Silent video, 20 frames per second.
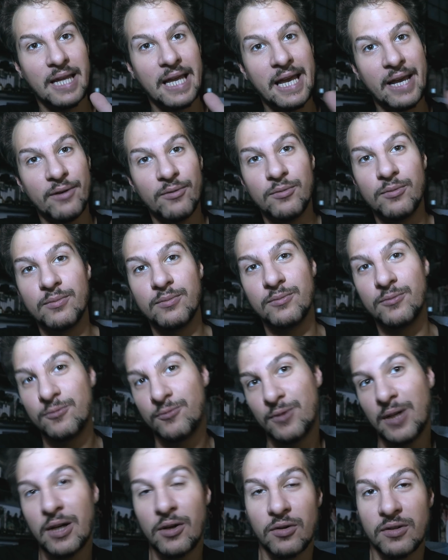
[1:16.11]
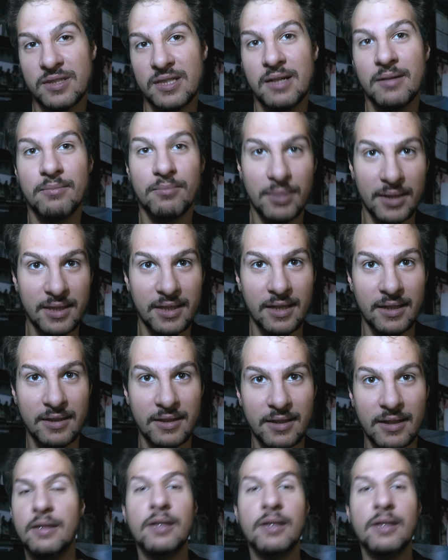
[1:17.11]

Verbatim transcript: È una cosa patetica.